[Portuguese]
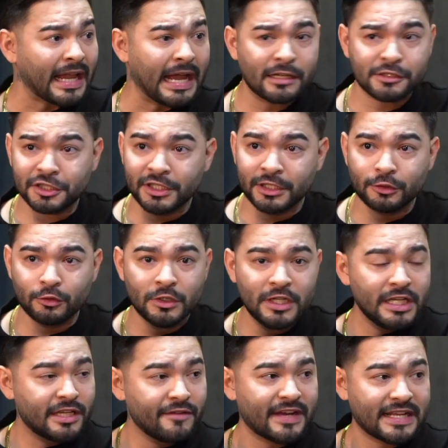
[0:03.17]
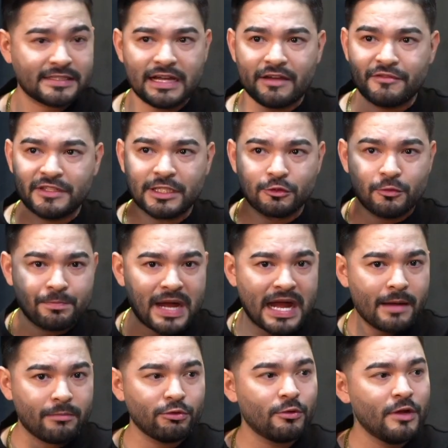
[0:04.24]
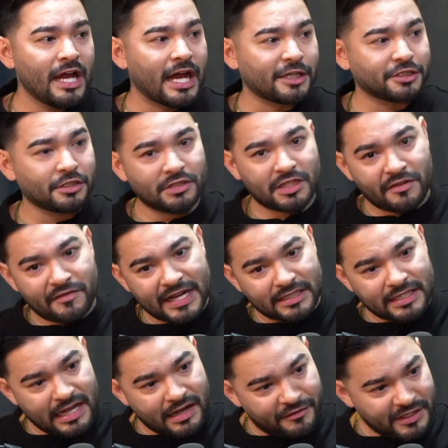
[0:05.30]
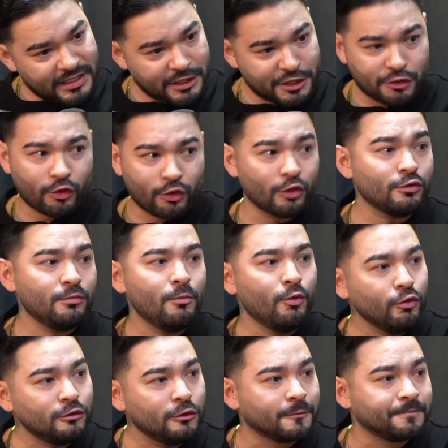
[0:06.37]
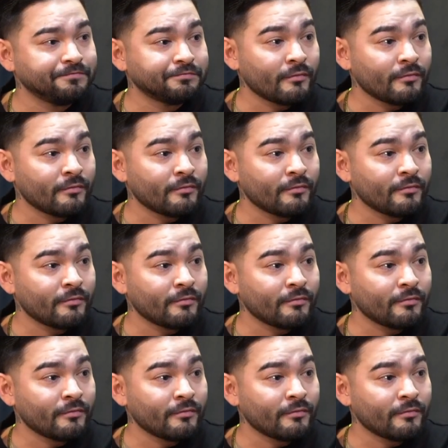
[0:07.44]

achando que vai ter a vida do Pablo, achando que vai ter a vida de todo mundo,